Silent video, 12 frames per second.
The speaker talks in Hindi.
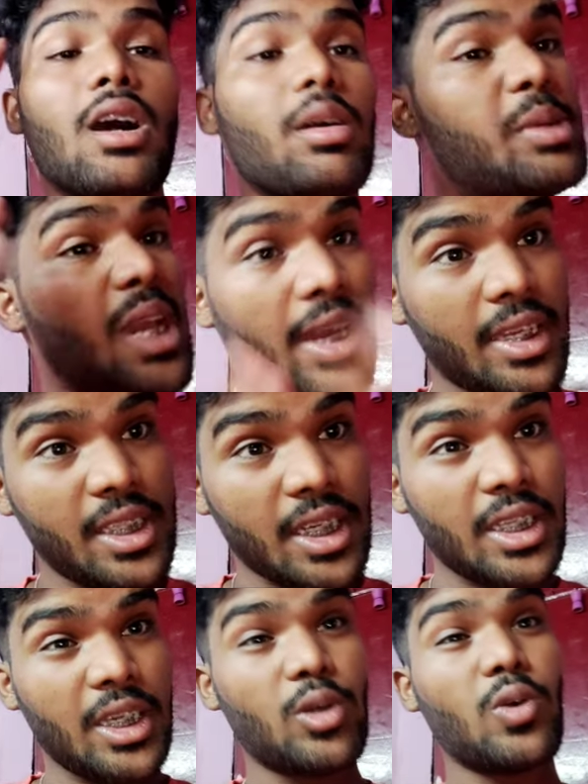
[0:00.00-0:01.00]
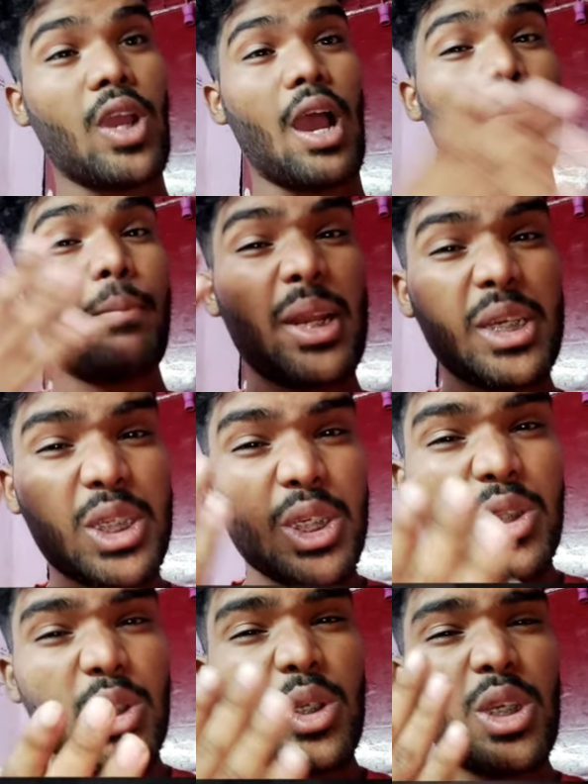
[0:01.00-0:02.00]
अभी आगे जाके देखोगे आप मैंने
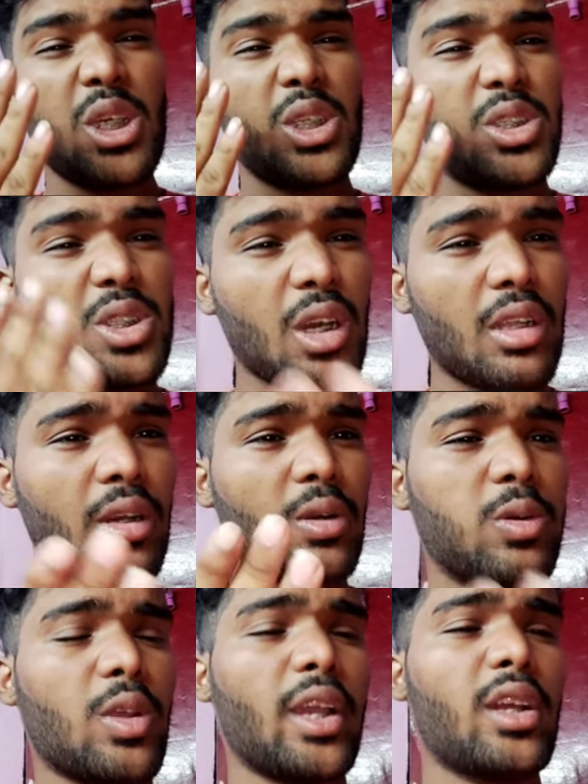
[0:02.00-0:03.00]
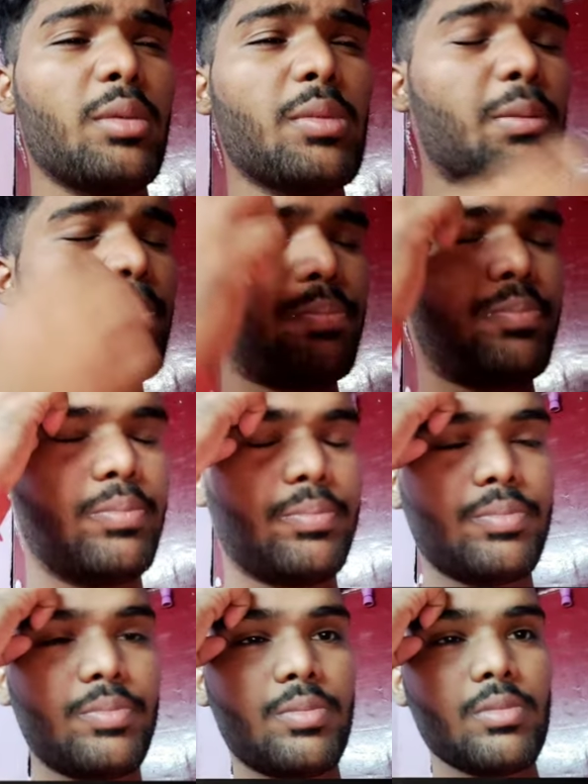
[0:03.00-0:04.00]
कितनी ज़्यादा खुदाई करी मतलब
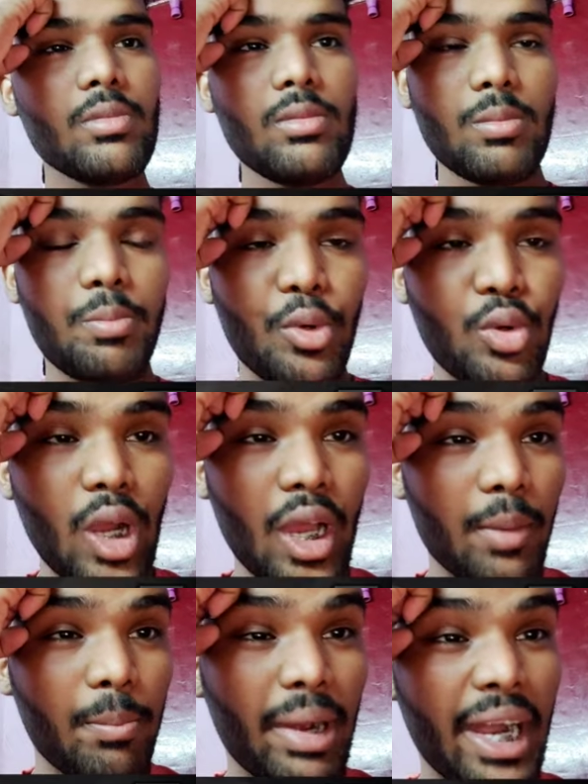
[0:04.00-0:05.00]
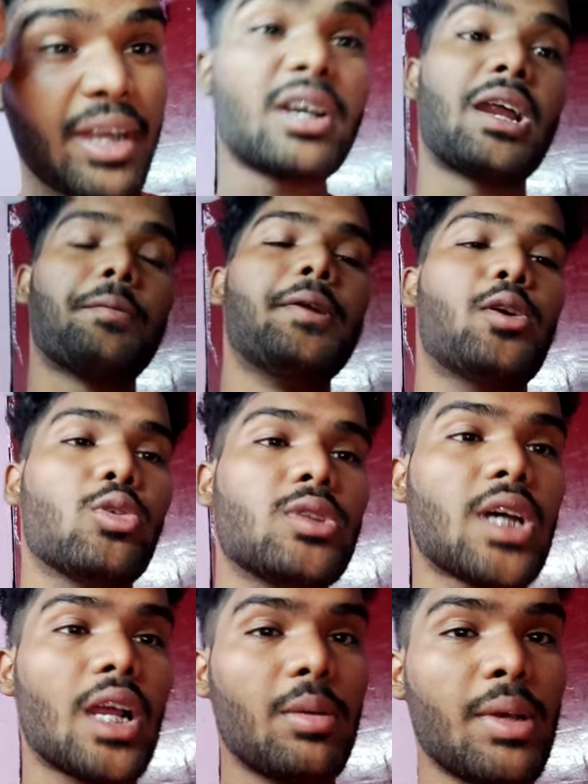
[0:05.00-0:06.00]
पूरा माइंड क्राफ्ट ही
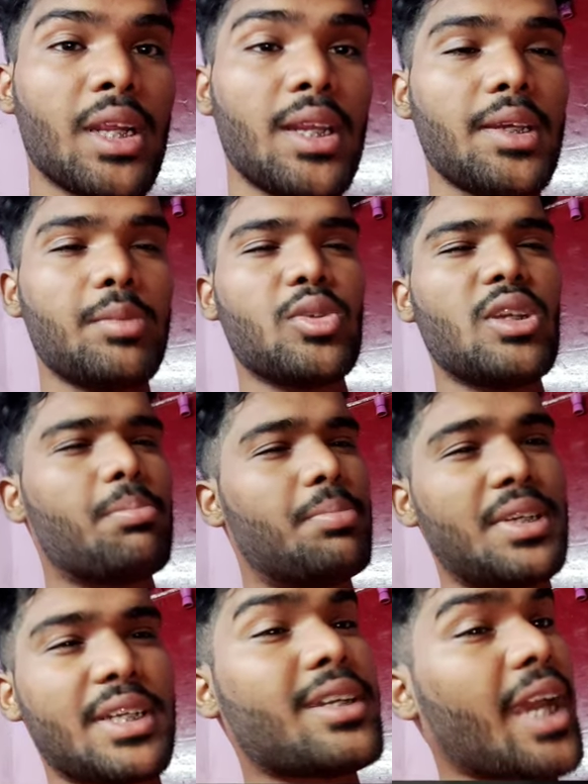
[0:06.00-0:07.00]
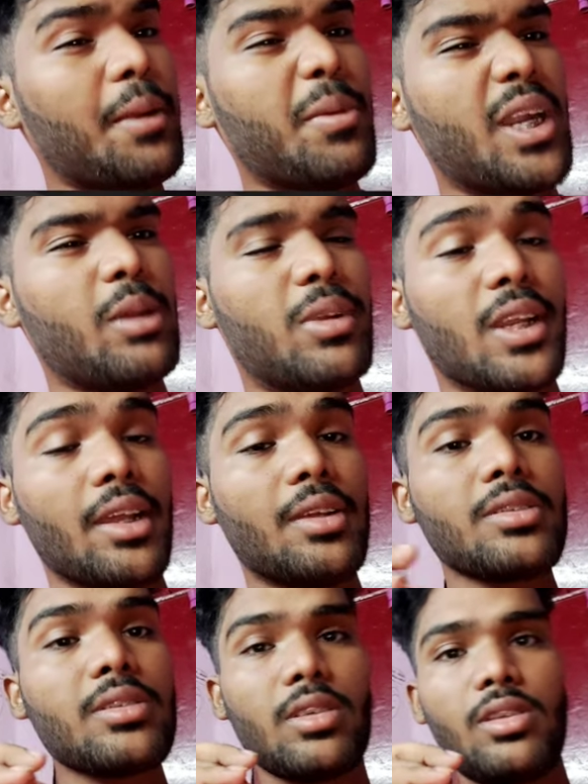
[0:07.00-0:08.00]
खोद डाला मैंने लेकिन मुझे डायमंड नहीं मिल रहे
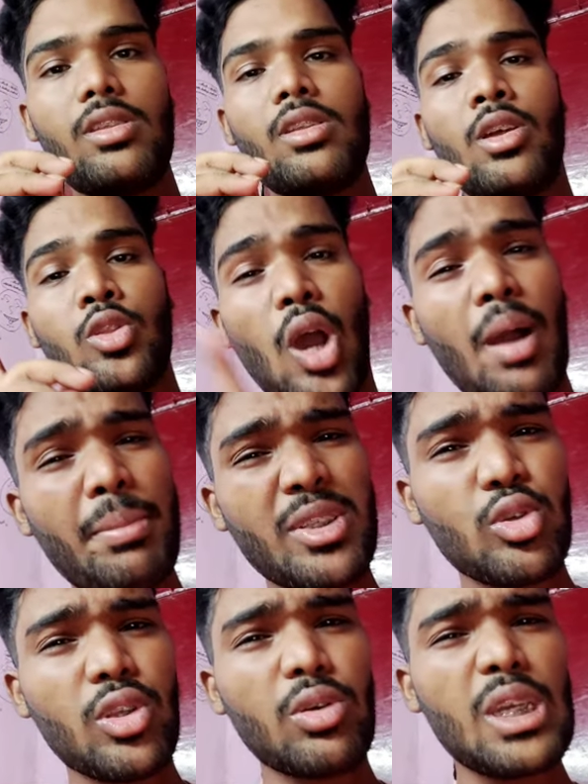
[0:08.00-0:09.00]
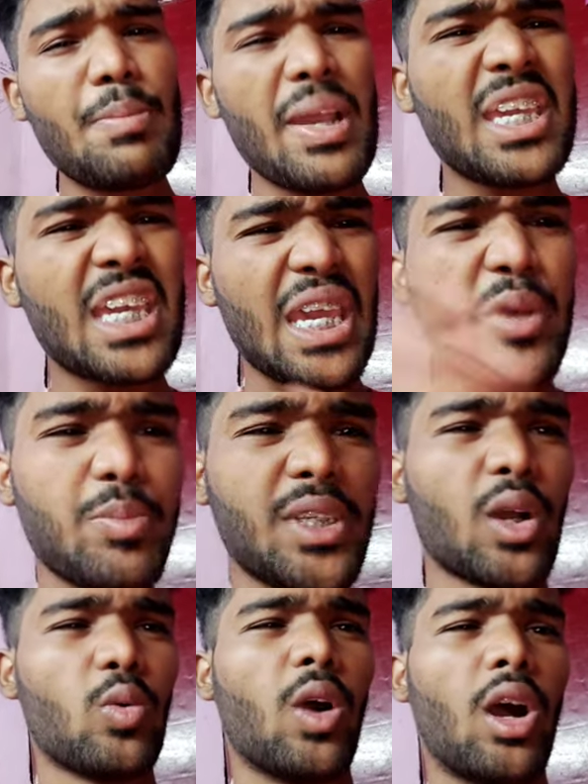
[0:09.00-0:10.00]
अब मैं सोच रहा हूँ कि मैं केव
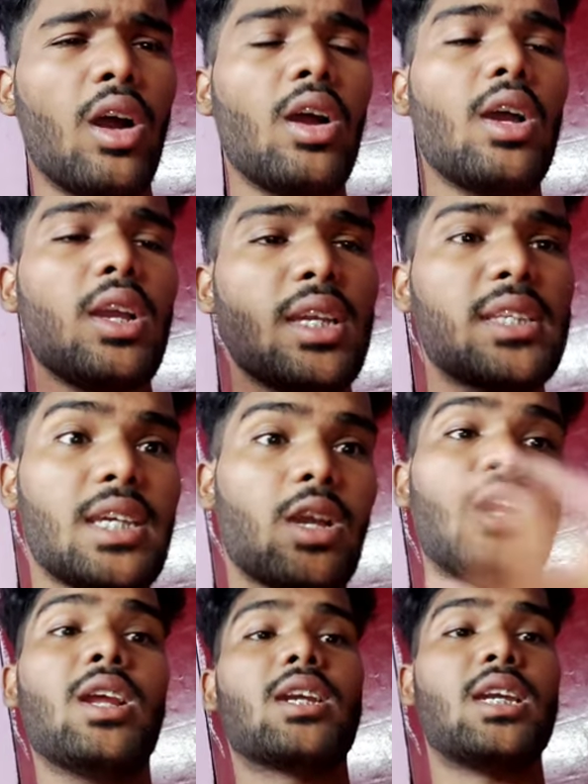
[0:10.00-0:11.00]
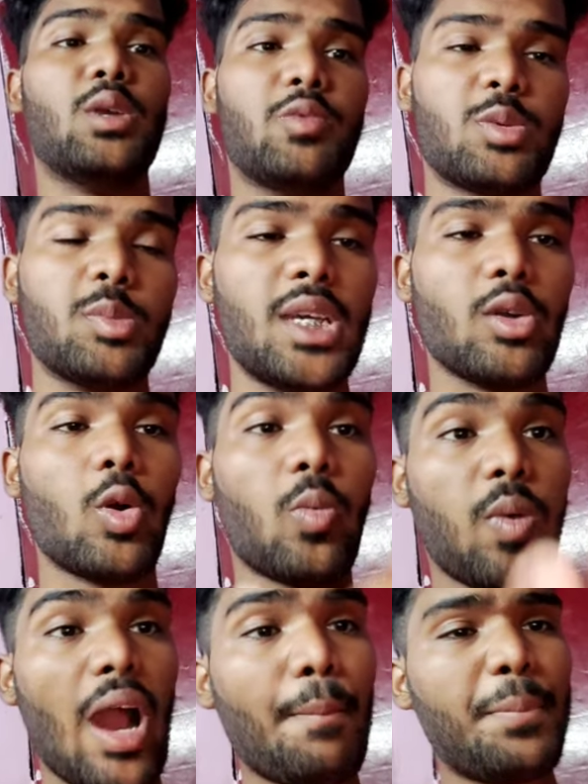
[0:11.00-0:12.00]
में जाऊँगा किसी अलग केव्स में
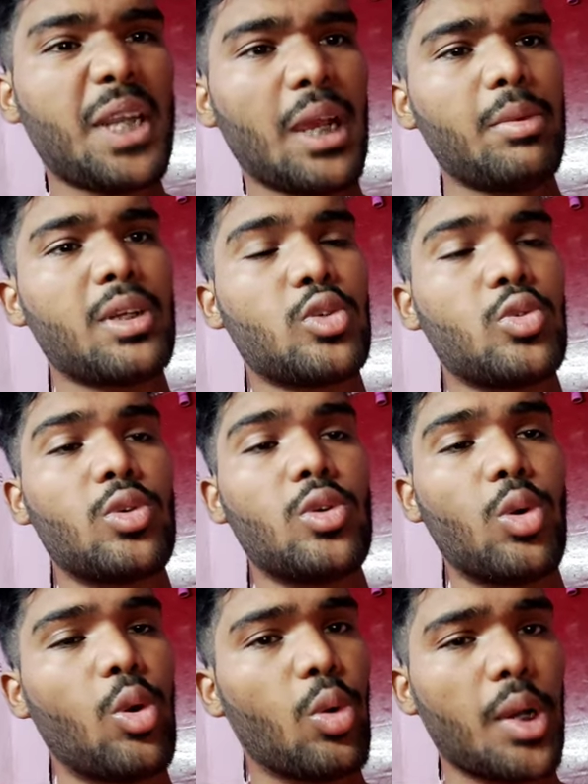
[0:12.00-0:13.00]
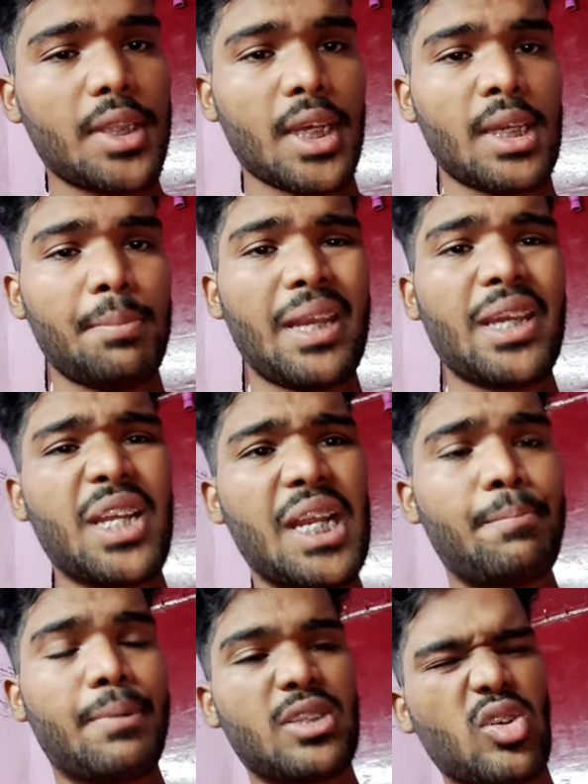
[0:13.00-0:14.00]
और वहाँ पे डायमंड ढूंढूंगा ताकि पहले
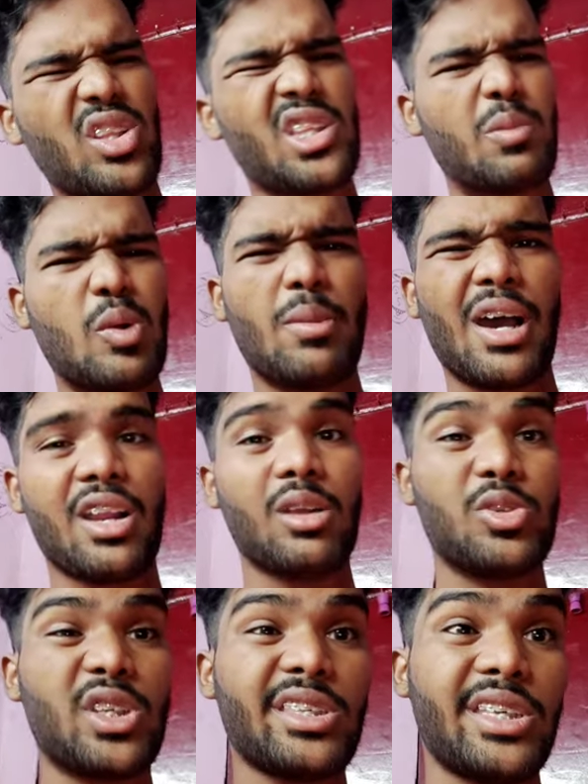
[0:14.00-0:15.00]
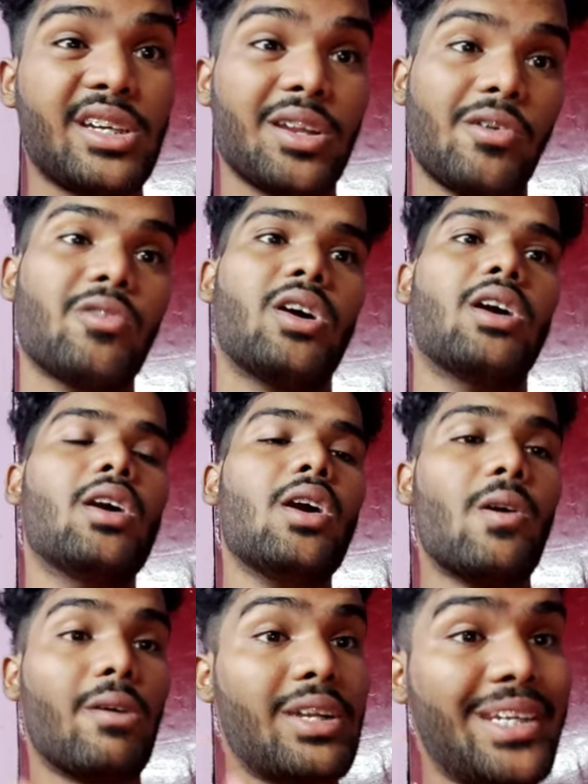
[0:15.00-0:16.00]
क्रीपर्स और इन सबको मारना मुझे सीखना होगा
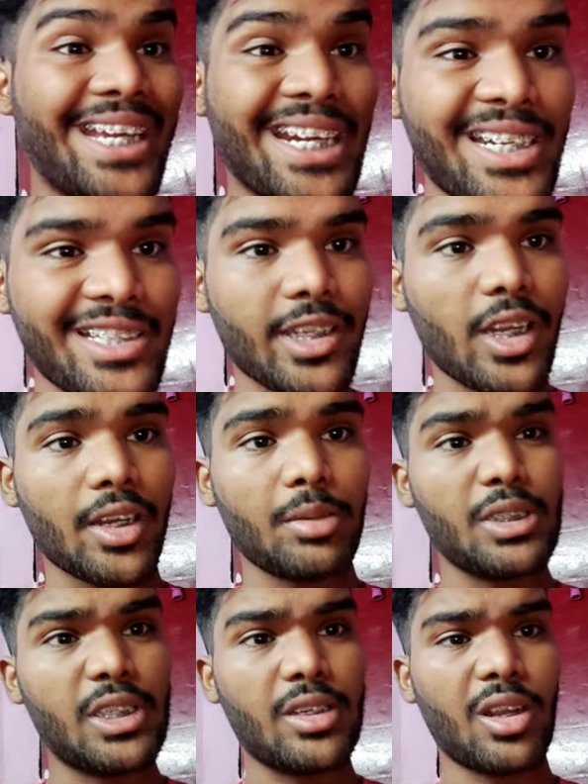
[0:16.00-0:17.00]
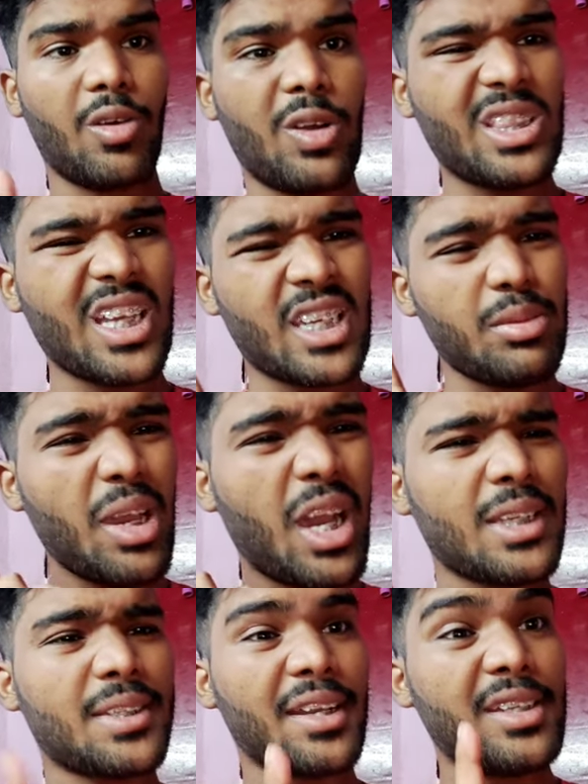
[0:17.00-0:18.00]
और टी चलाना भी सीखना होगा ताकि मैं
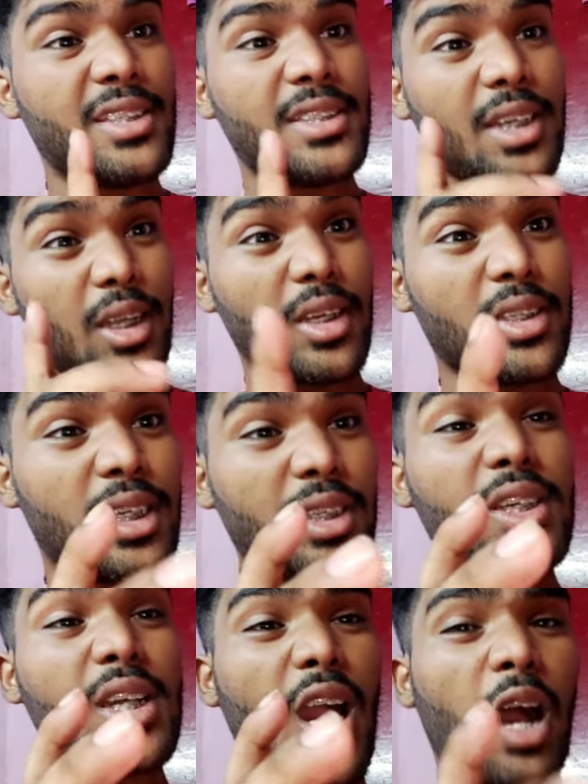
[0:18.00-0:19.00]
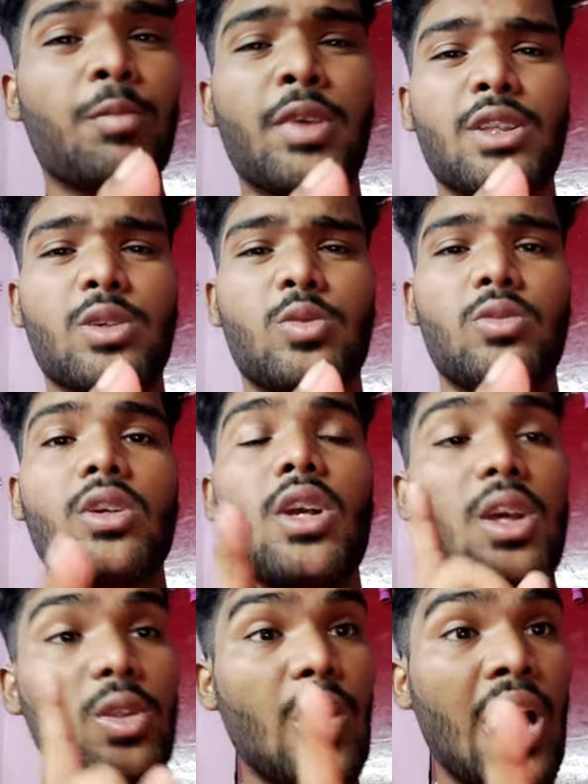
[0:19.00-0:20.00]
आसानी से ज़्यादा अच्छे से काम कर सकूँ
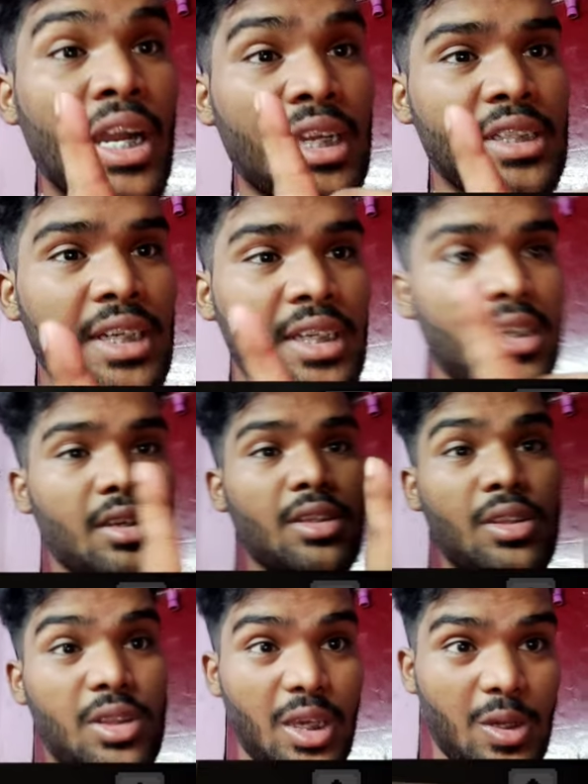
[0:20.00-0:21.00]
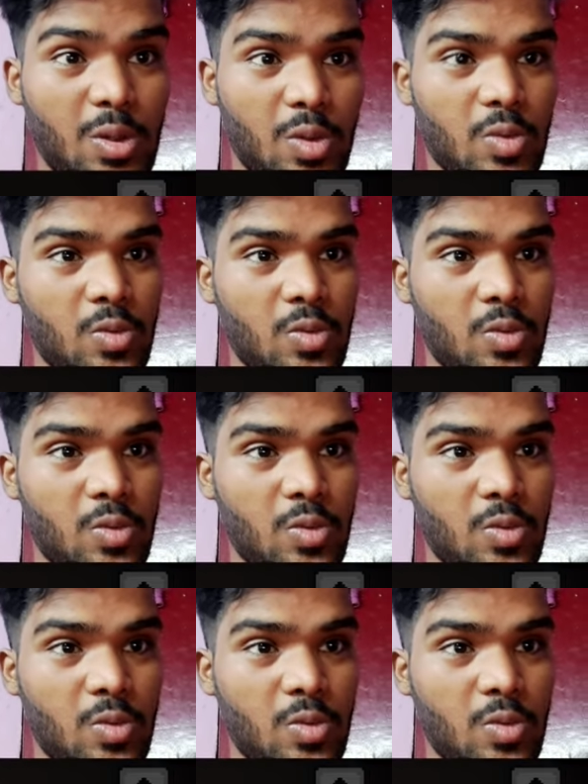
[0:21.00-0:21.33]
तो आगे जाके देखो